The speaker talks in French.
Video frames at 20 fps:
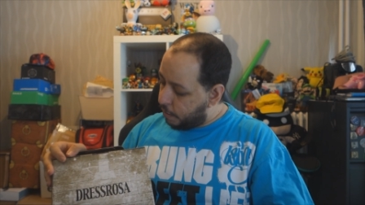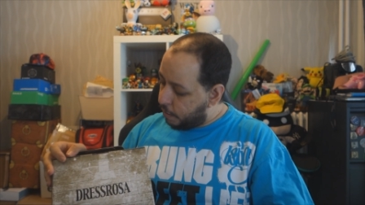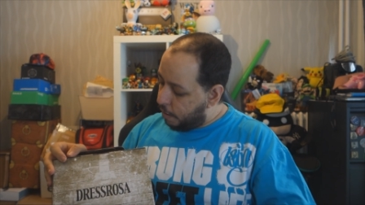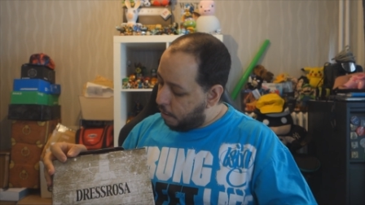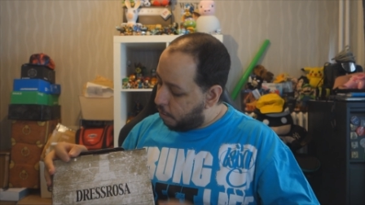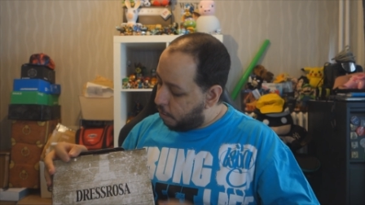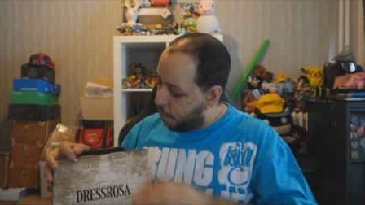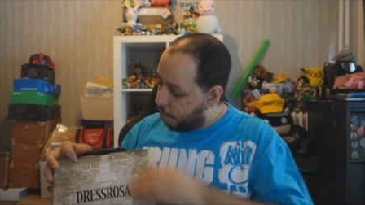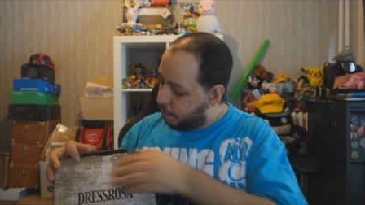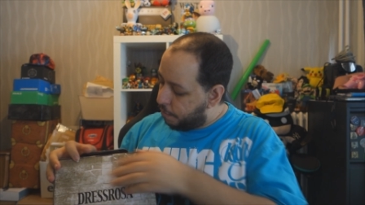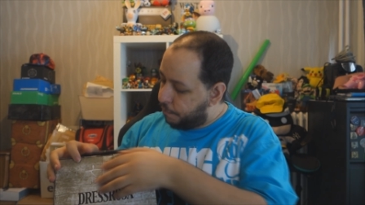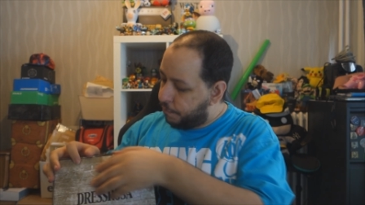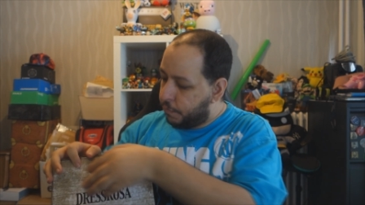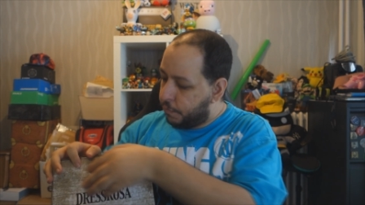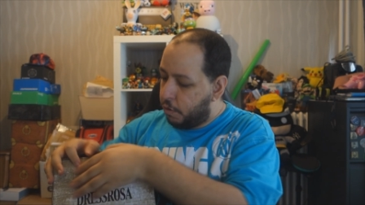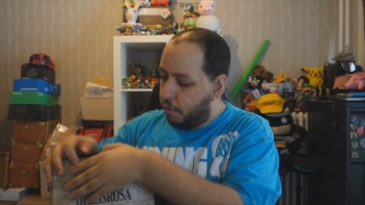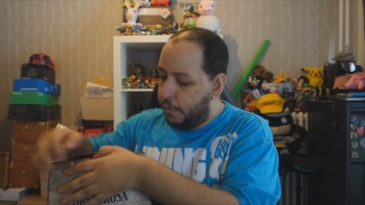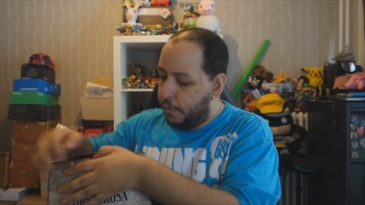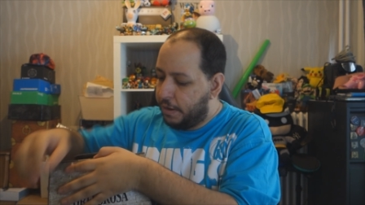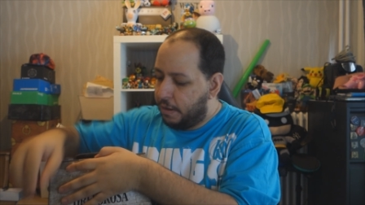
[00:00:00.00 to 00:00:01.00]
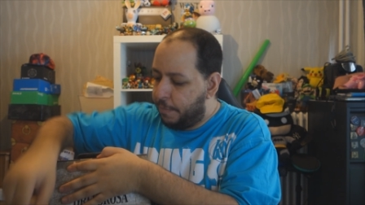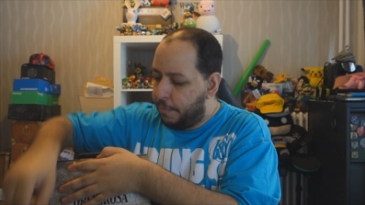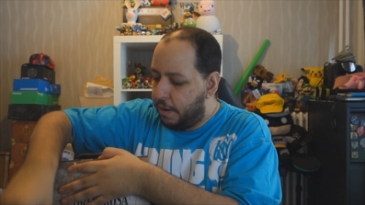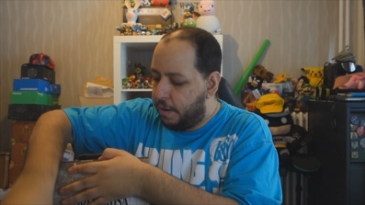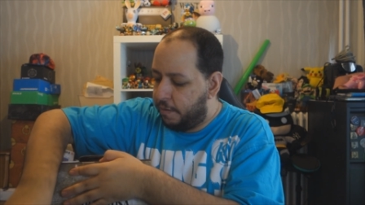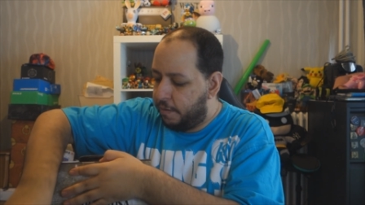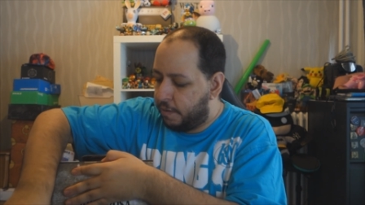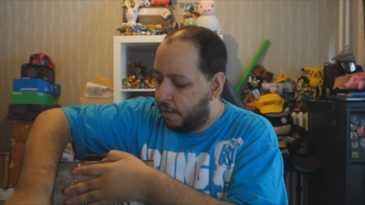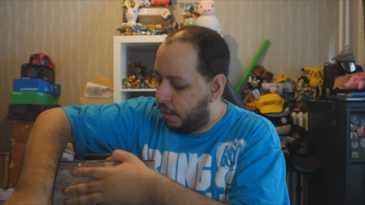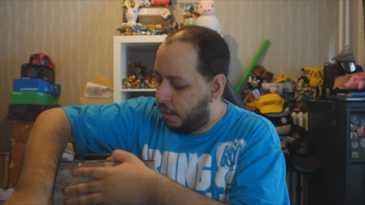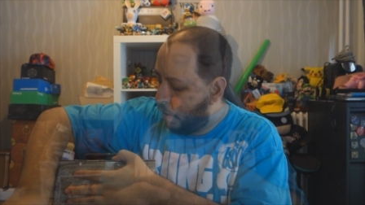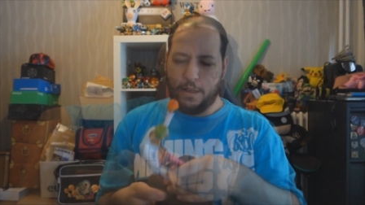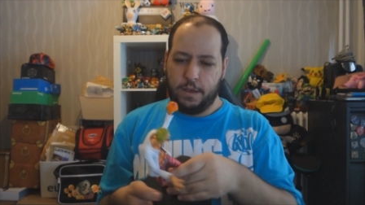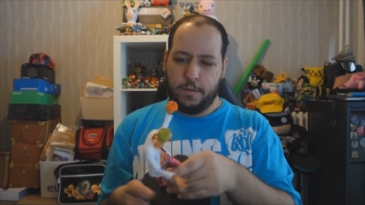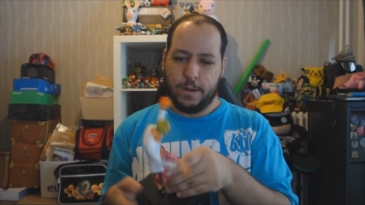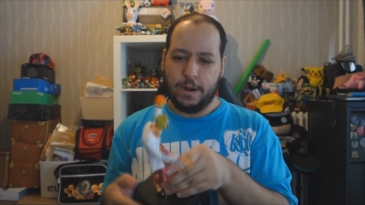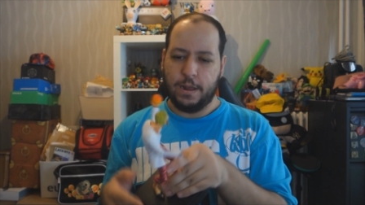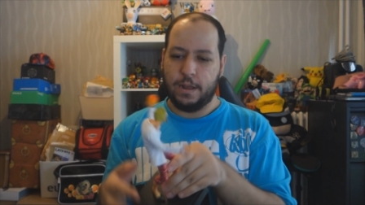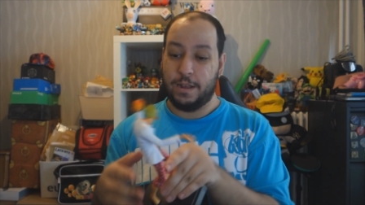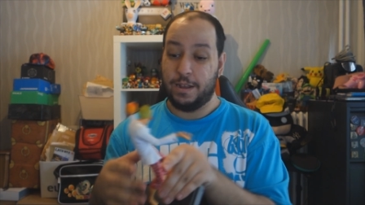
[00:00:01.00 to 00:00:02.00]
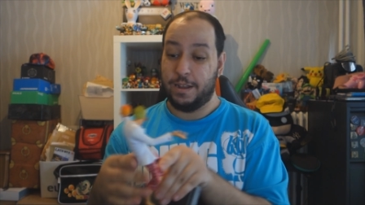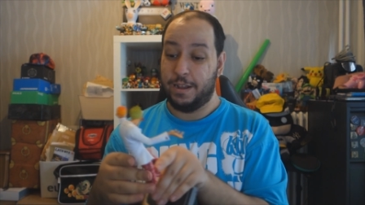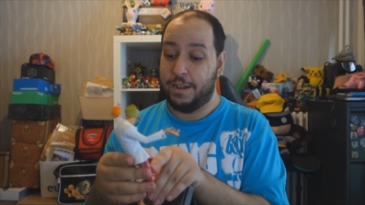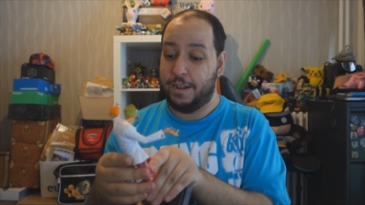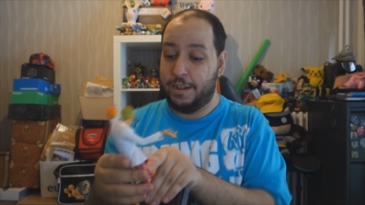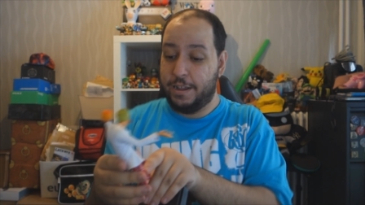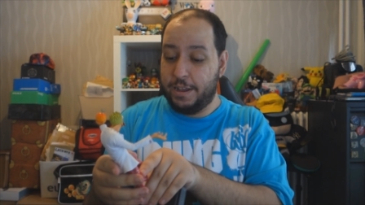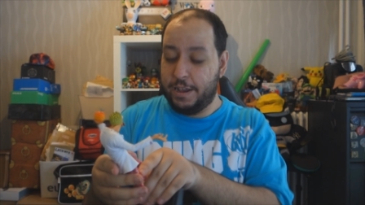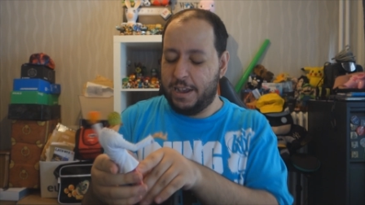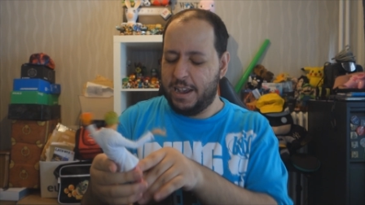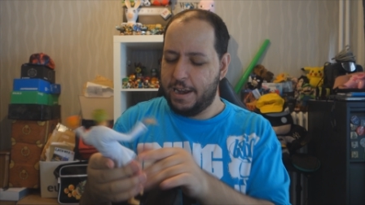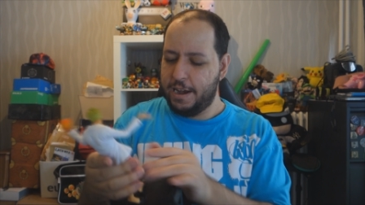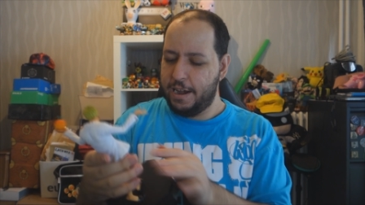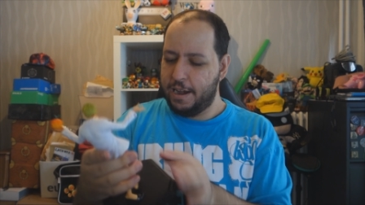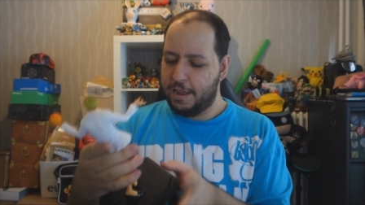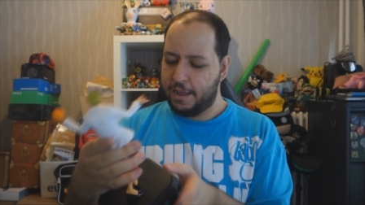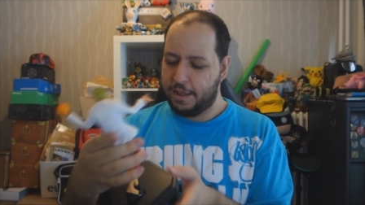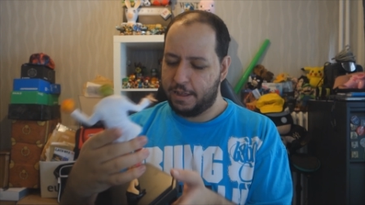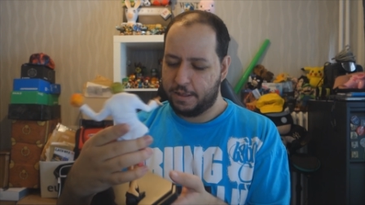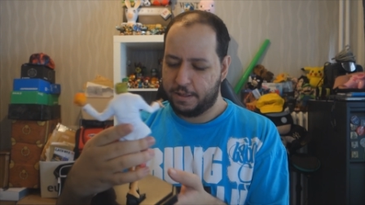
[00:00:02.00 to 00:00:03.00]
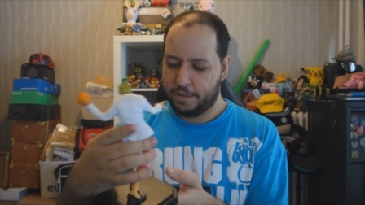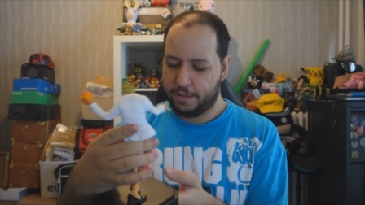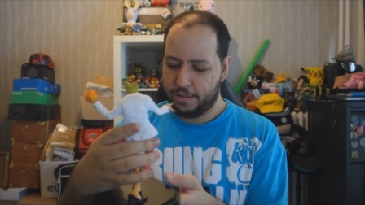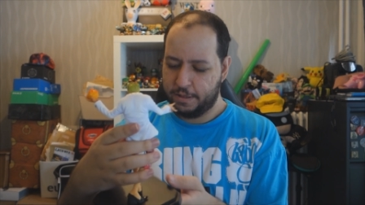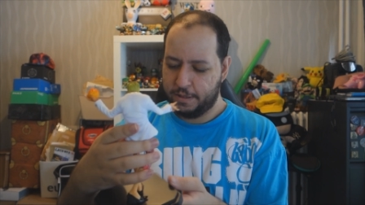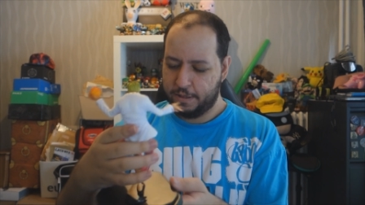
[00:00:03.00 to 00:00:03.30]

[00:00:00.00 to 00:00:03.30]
Alors, on va déballer ça. Et voilà, elle est là.